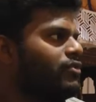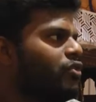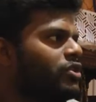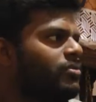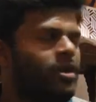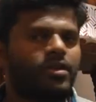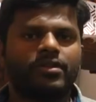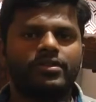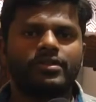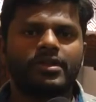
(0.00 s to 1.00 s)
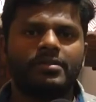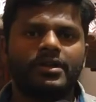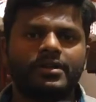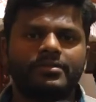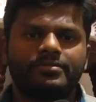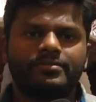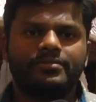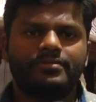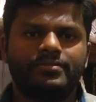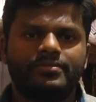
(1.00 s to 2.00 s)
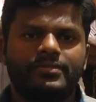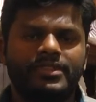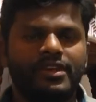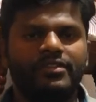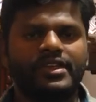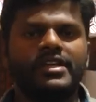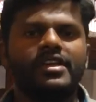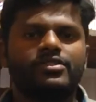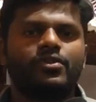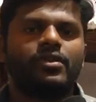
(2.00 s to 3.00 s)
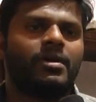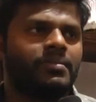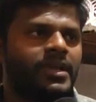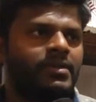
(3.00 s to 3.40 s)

ఫోర్త్ బ్లాక్లో ఉంటుందన్నమాట సెవెంటీ ఇయర్స్ ఓల్డ్ కంపెనీ